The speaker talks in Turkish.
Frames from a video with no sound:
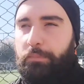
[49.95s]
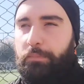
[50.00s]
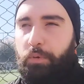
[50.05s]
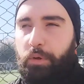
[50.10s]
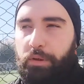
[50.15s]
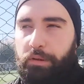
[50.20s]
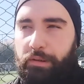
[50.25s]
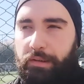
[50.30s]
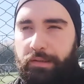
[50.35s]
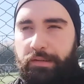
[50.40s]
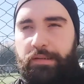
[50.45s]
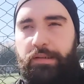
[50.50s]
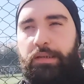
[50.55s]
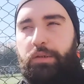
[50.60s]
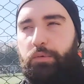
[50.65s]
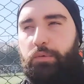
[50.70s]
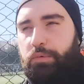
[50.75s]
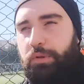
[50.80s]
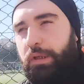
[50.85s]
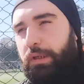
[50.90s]
Molalarınızı
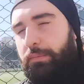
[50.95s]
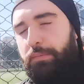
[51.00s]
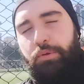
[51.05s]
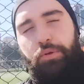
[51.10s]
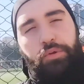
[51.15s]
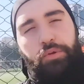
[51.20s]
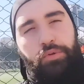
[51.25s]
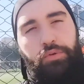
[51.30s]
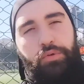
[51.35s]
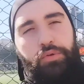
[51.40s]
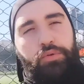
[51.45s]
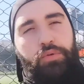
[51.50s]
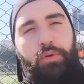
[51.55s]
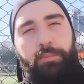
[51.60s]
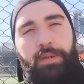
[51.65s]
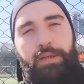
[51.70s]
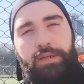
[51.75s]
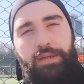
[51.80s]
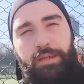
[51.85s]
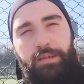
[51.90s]
gene kullanabiliyorsunuz
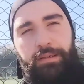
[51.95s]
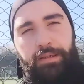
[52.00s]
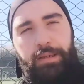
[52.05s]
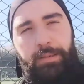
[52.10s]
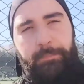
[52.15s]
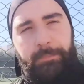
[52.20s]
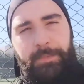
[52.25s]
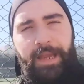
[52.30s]
normal şekilde.